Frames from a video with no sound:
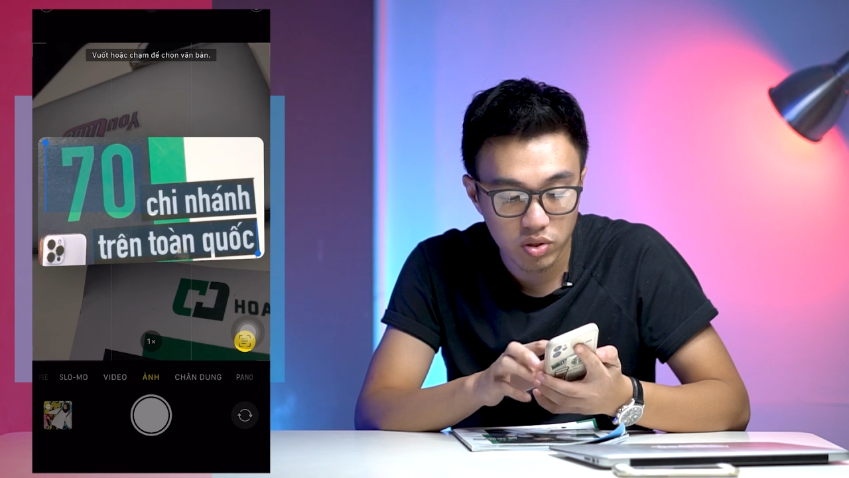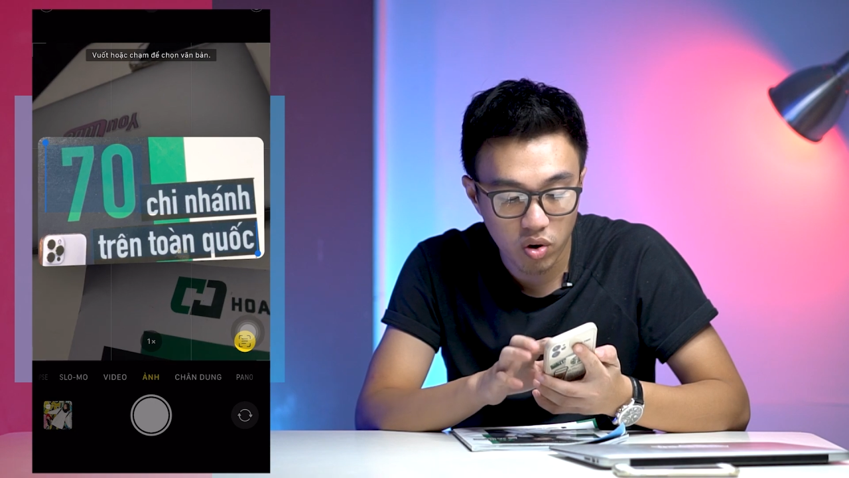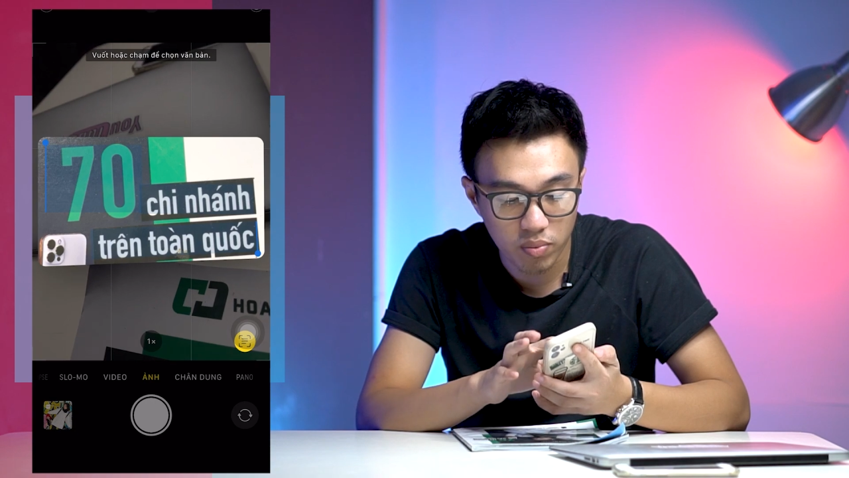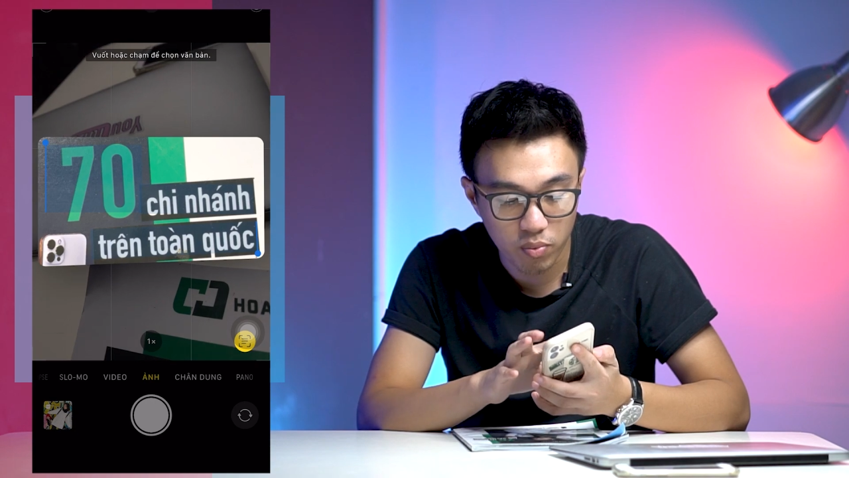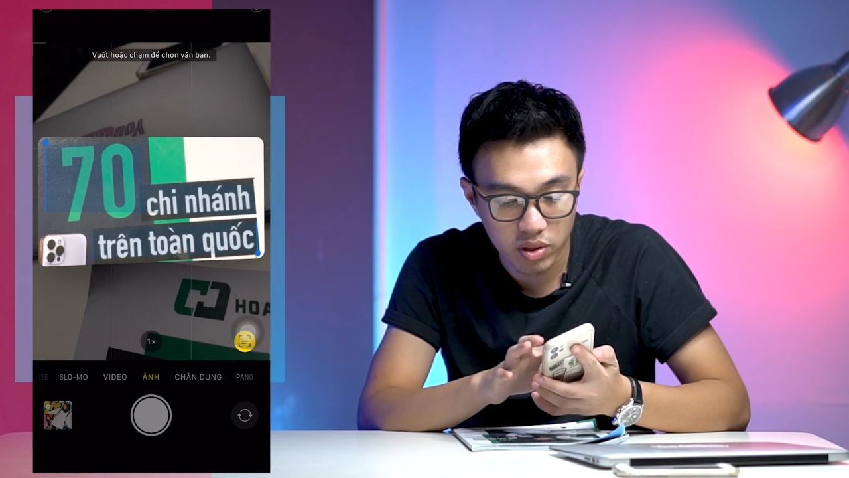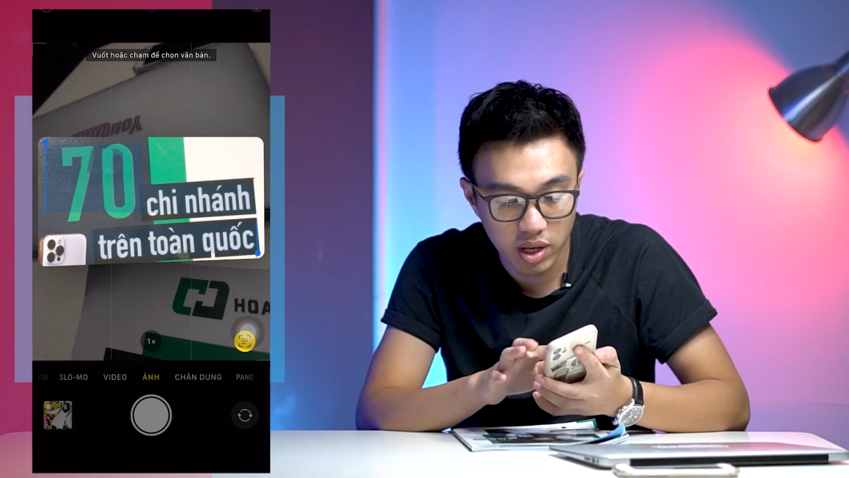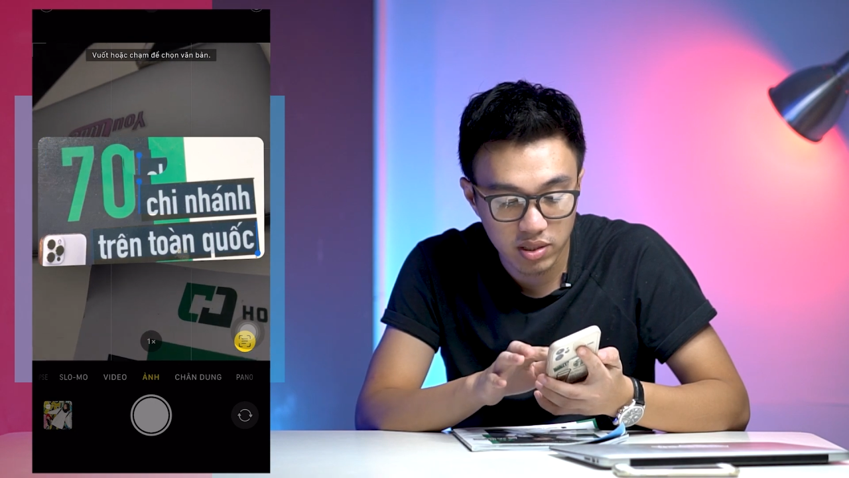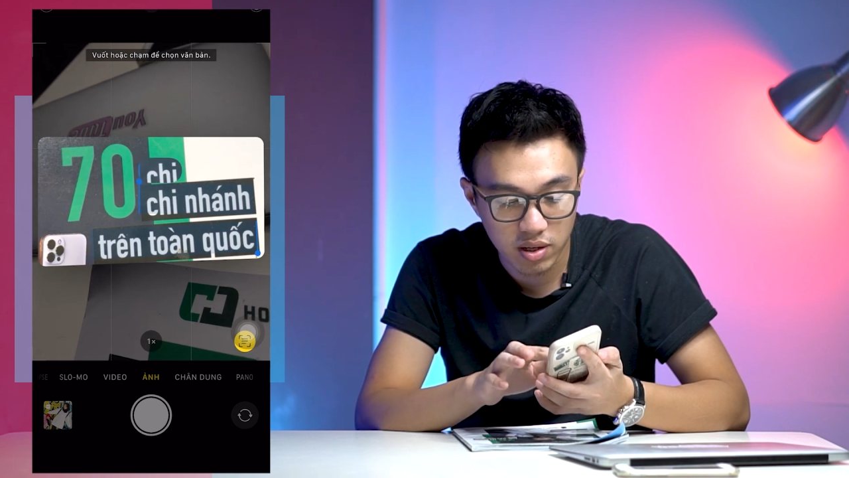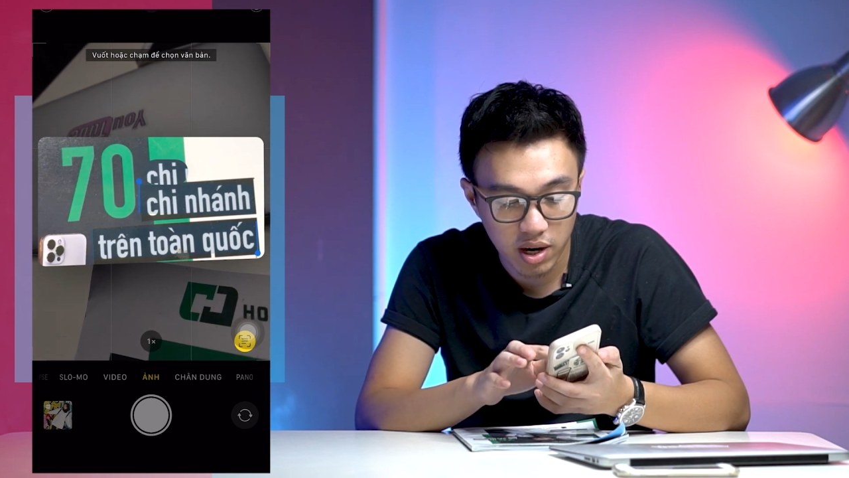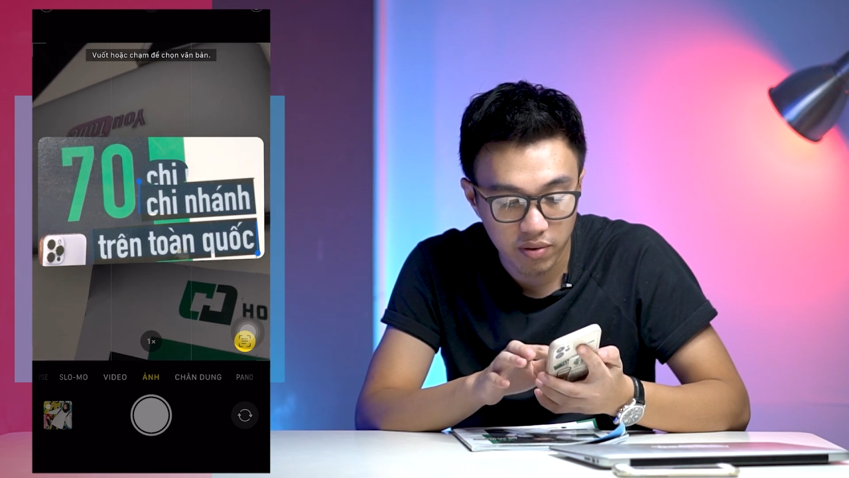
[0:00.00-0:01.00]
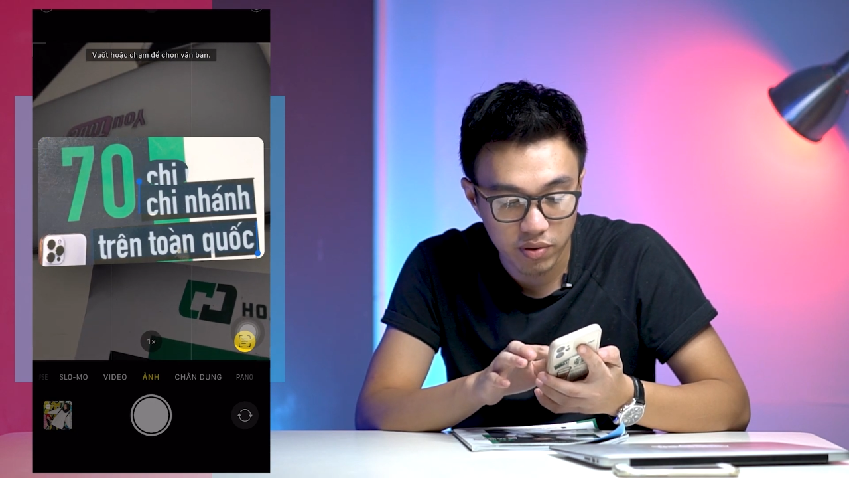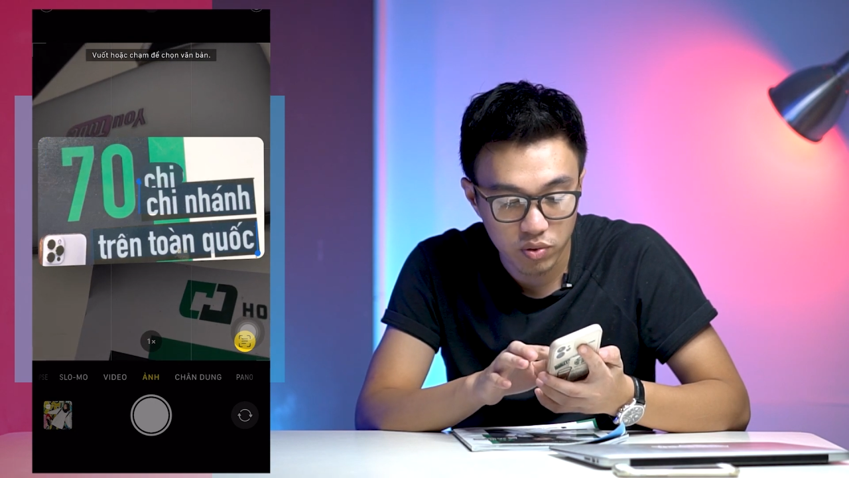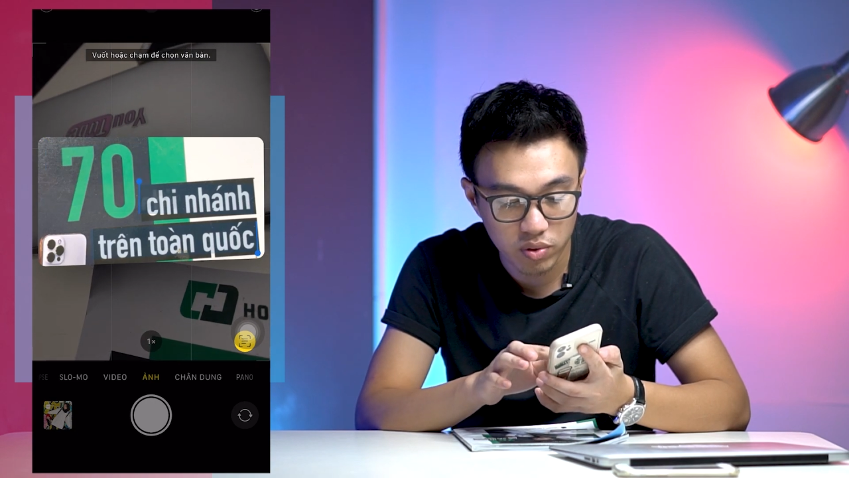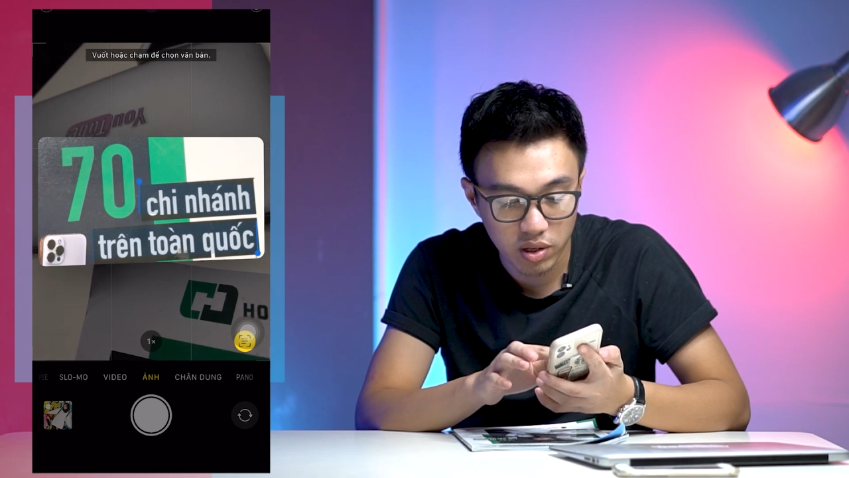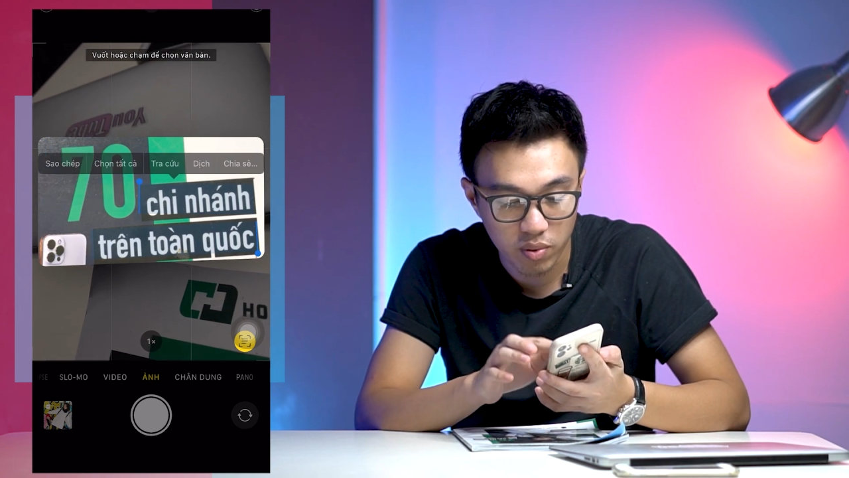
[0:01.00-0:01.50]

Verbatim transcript: chọn một cái text ở đây ví dụ như